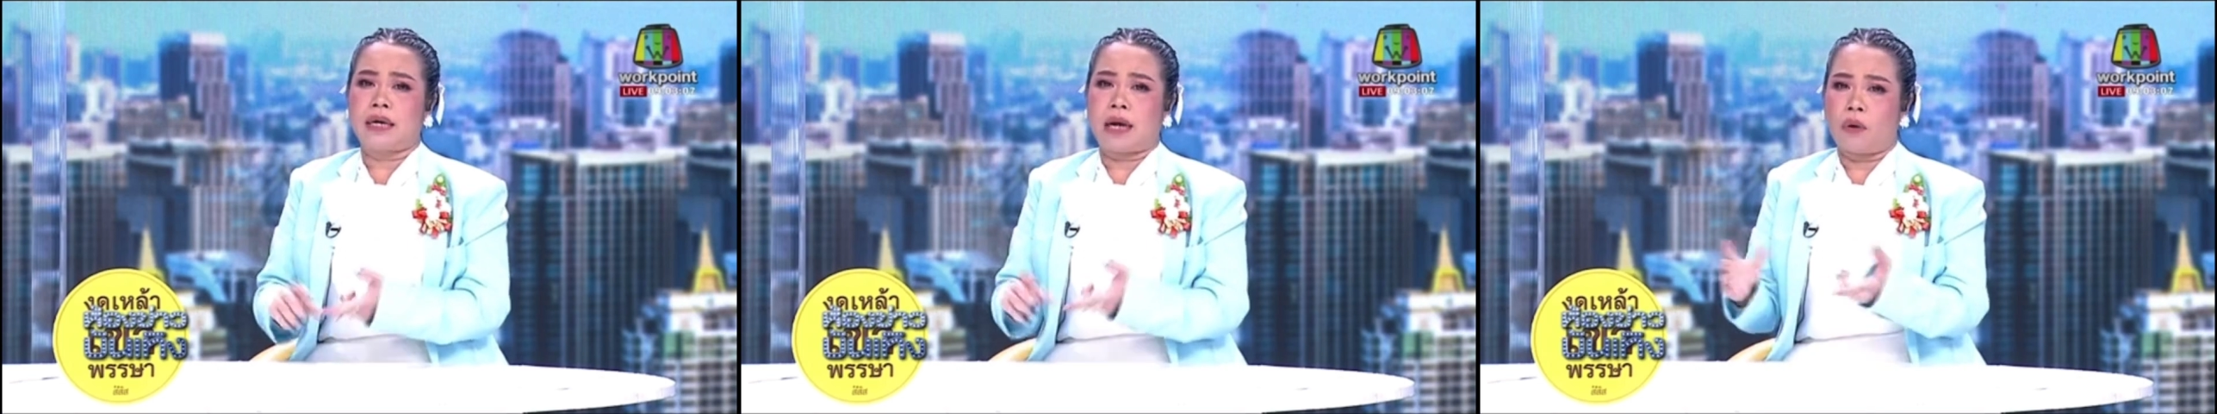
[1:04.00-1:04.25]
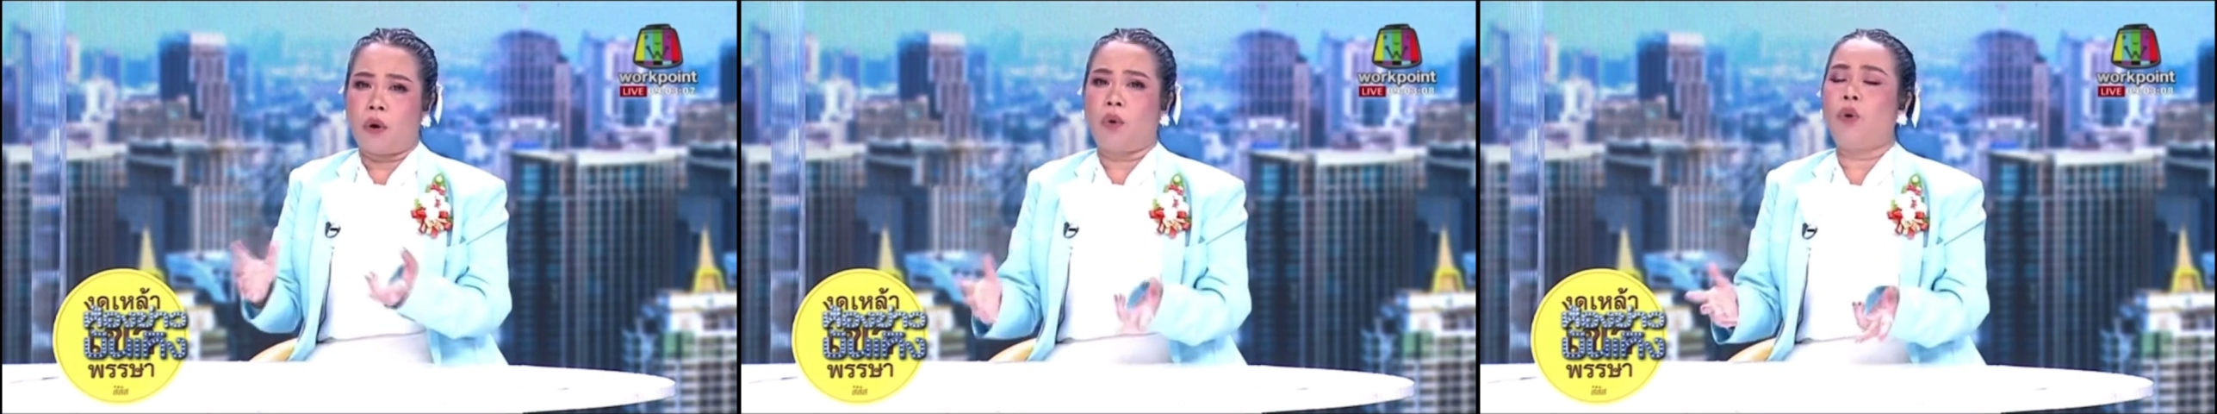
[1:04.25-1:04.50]
เรื่อง
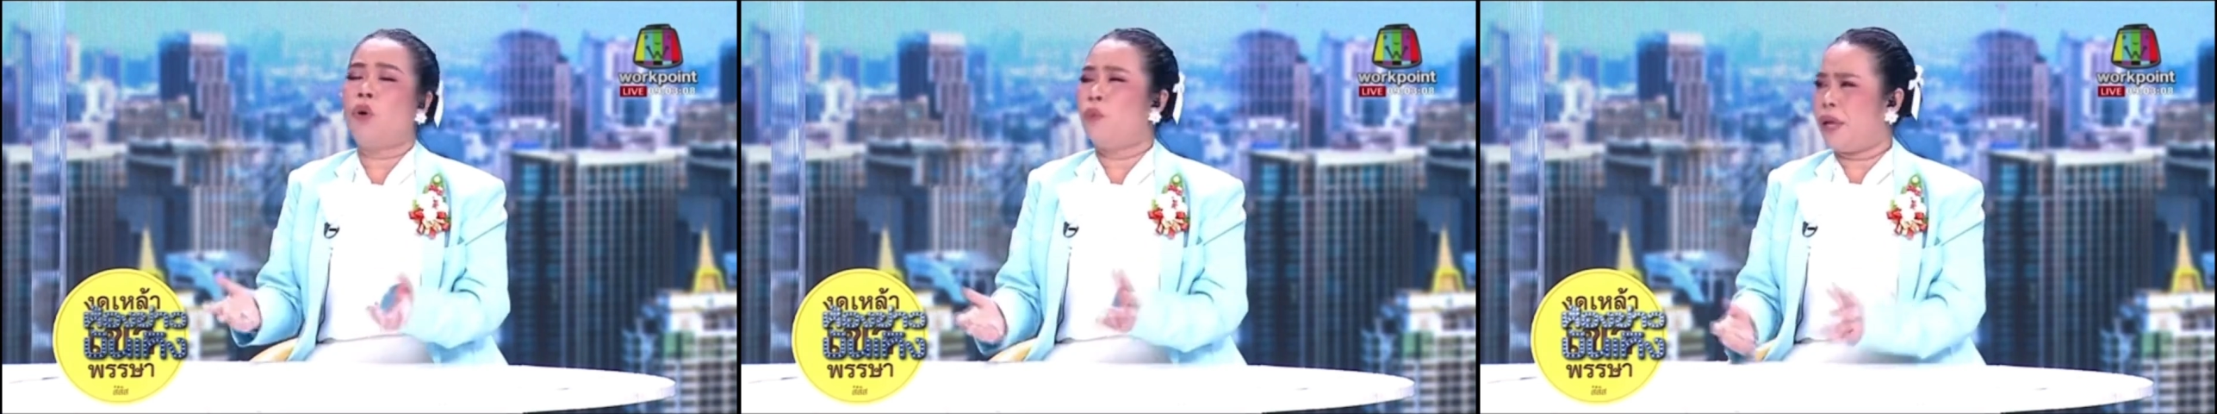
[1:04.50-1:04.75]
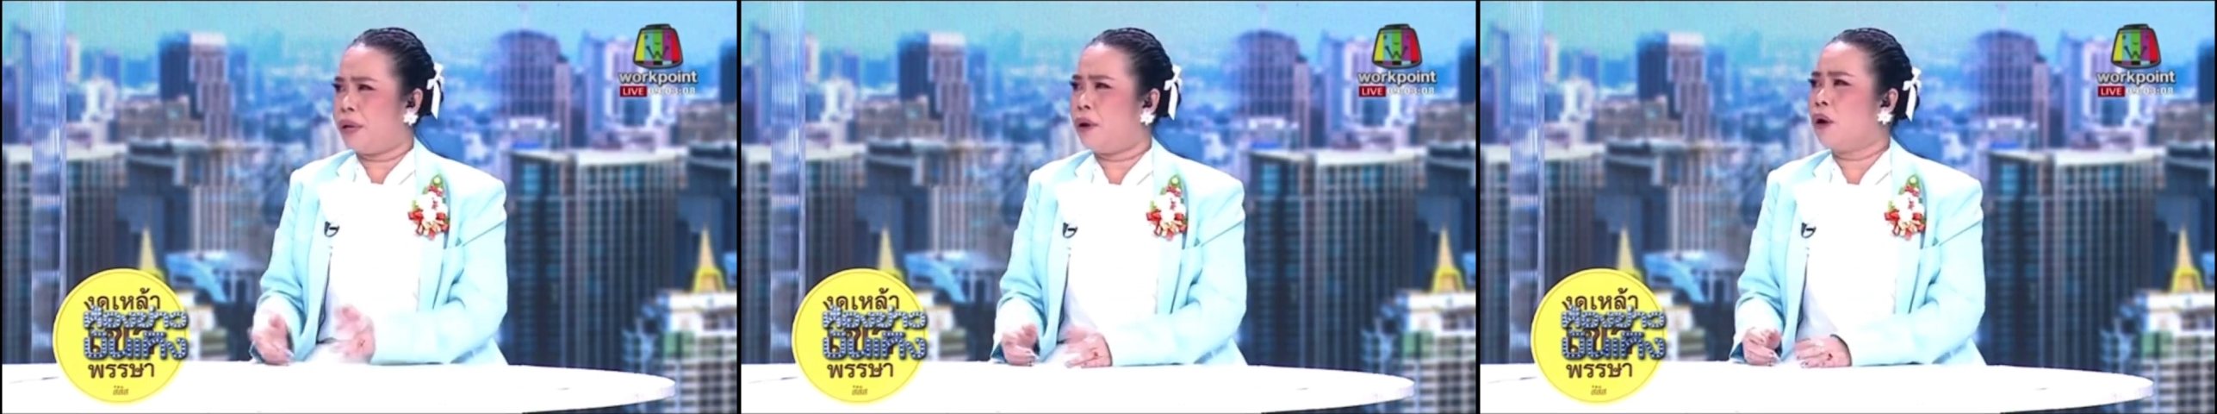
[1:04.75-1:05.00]
ราวของโค
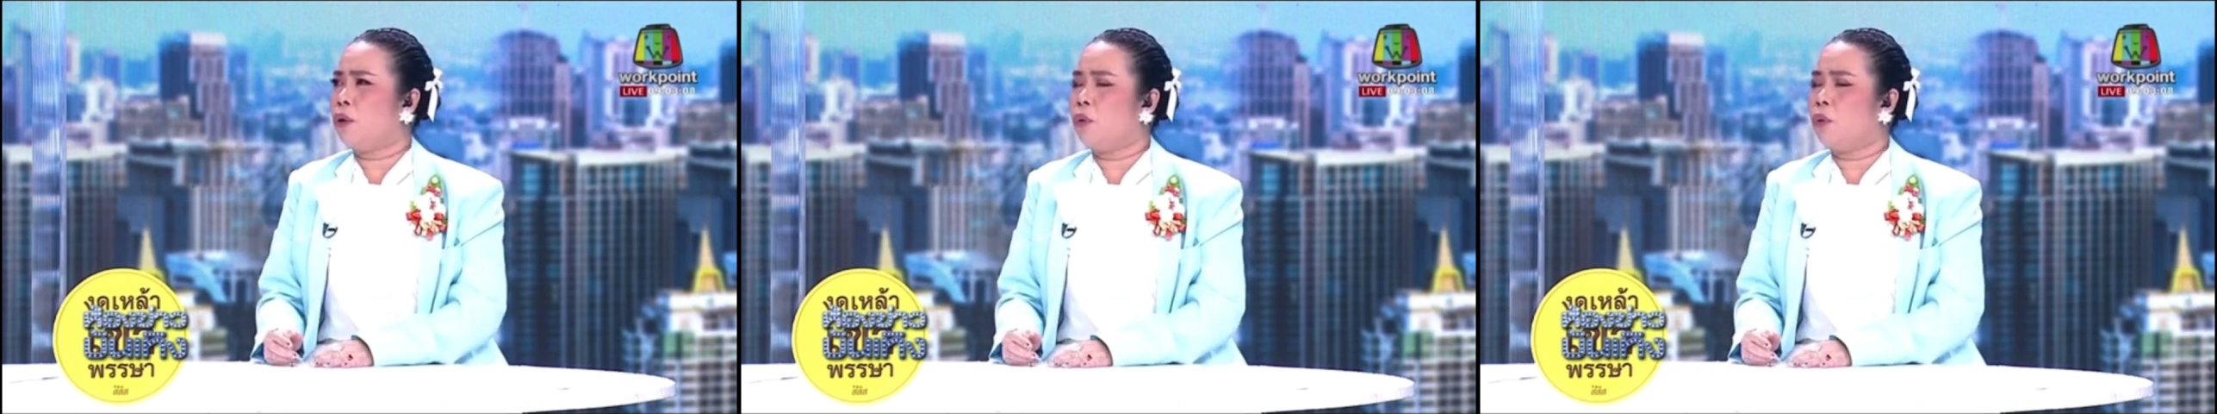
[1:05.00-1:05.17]
วิดเนาะ